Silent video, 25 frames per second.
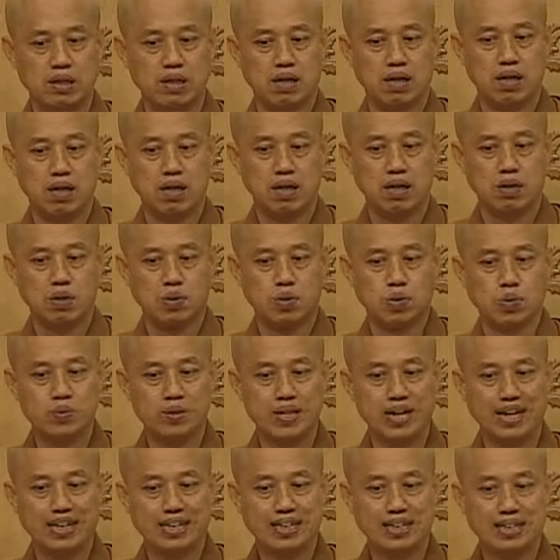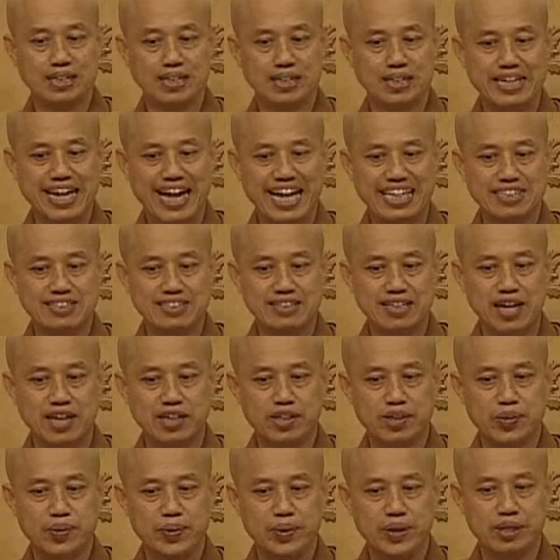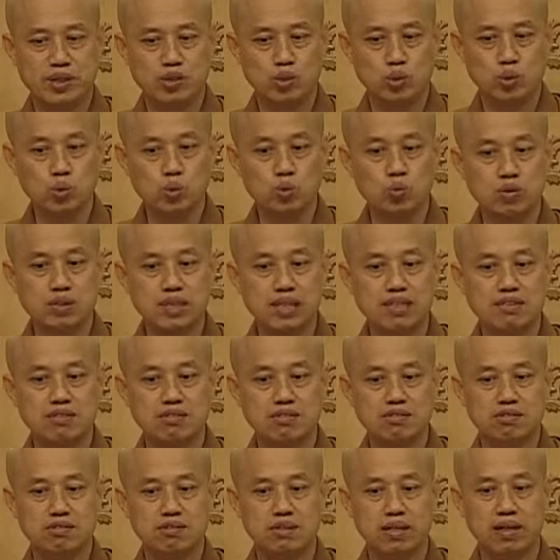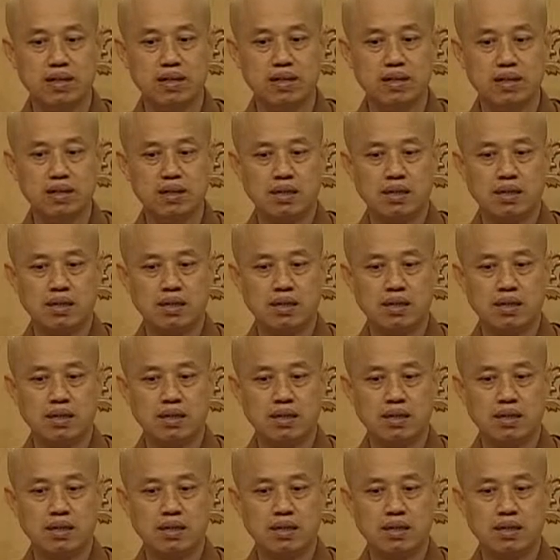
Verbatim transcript: 啊湖南南山月祝圣寺呢，